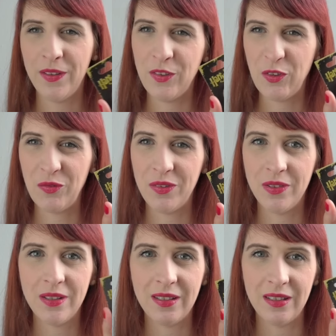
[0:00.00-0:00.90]
ich irgendwie
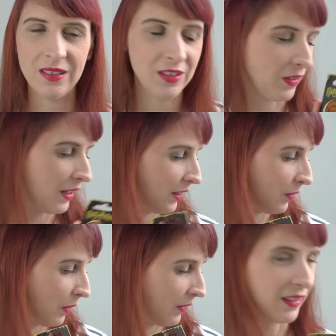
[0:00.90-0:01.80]
witzig, weil das
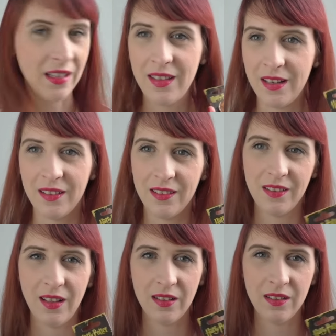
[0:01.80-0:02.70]
mal was ganz anderes
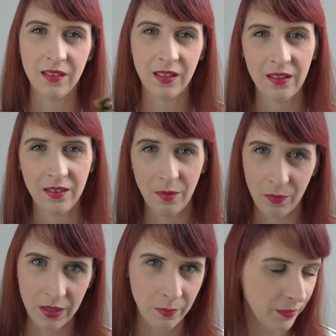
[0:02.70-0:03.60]
ist als diese ganzen
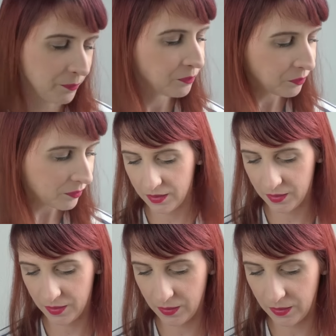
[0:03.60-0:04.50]
Embleme.
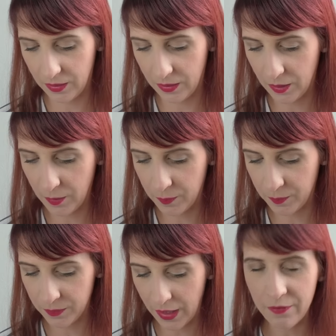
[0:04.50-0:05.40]

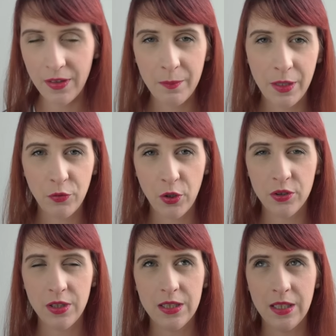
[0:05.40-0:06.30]
Ähm, dann waren mein Freund
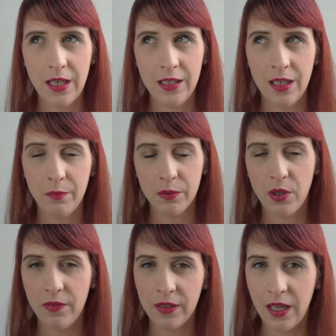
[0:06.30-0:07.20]
und ich den einen Abend in
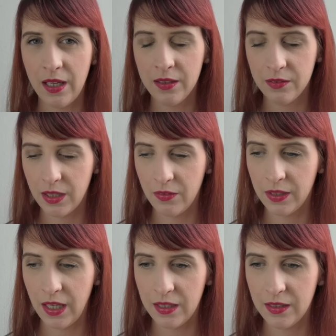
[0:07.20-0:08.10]
Covent Garden und Covent
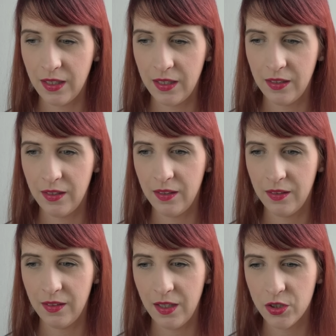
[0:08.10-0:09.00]
Garden ist eine
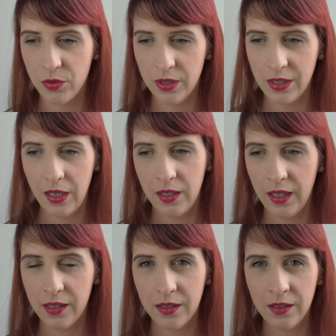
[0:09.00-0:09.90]
äh, sehr schöne kleine
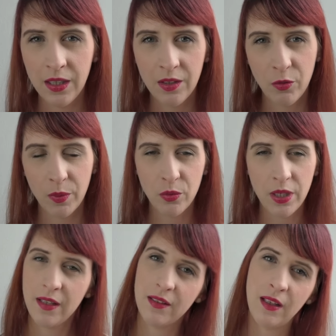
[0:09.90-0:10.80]
Ecke, wo man
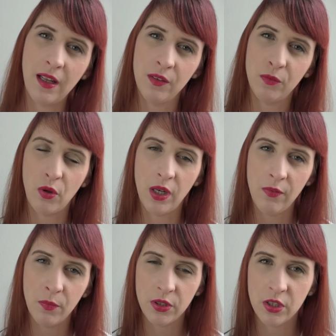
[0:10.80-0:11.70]
gut essen kann, wo auch
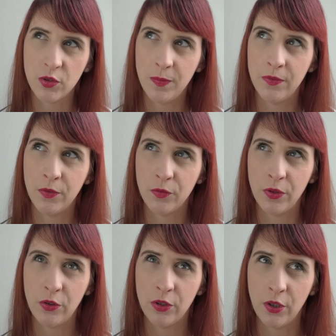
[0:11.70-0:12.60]
Live-Musik gespielt wird, wo
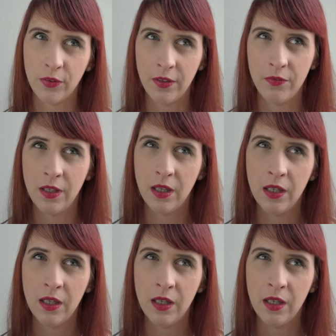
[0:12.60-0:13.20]
natürlich auch sehr viele